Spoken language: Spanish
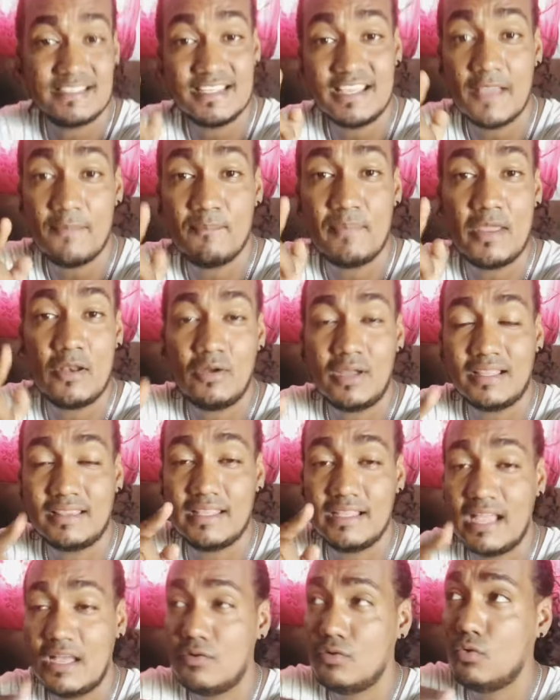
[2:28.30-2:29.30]
que espero que
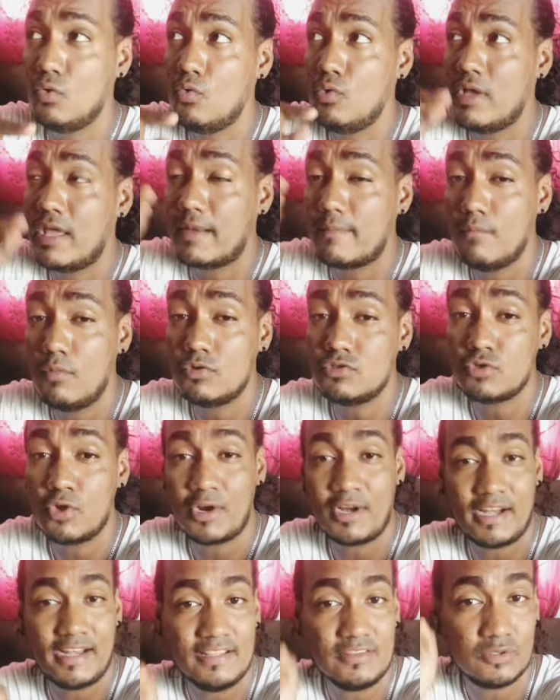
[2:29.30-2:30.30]
tengas un hermoso
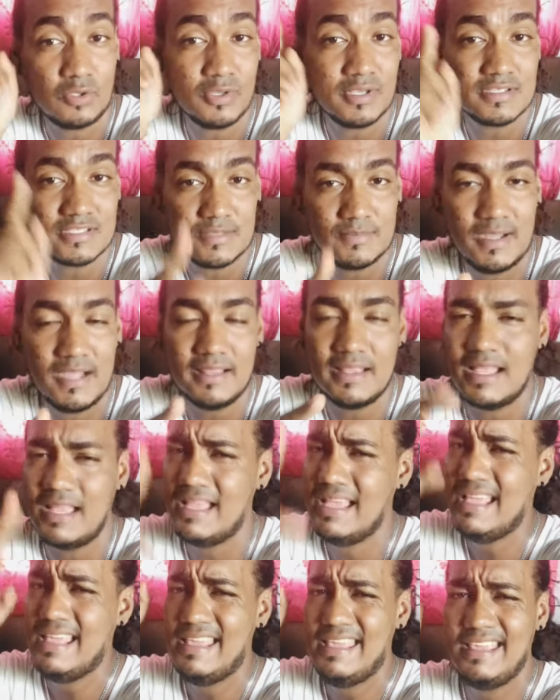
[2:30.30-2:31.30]
resto de semana
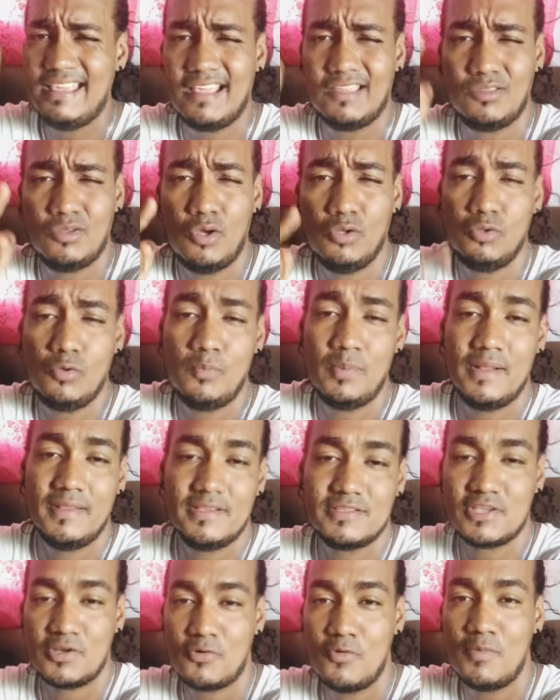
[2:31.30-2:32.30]
y que todos tus planes
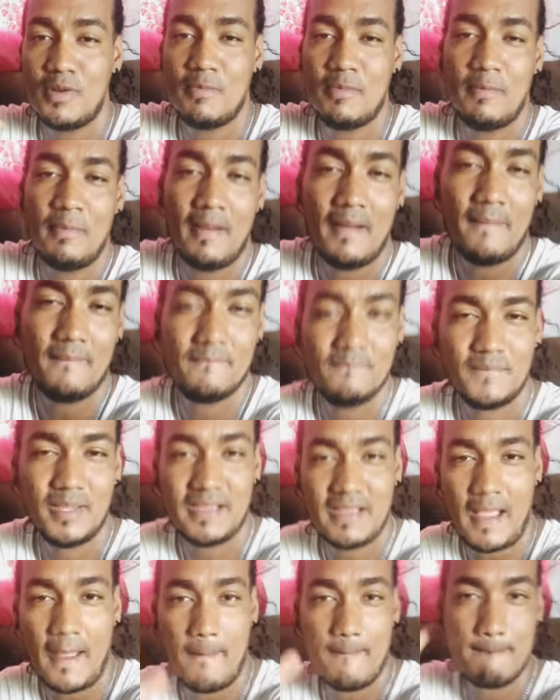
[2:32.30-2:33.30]
se cumplan, papá.
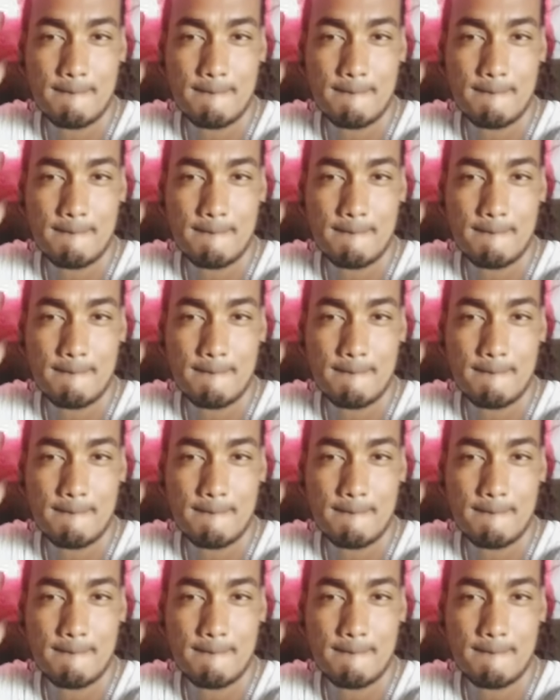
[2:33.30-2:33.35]
Venga,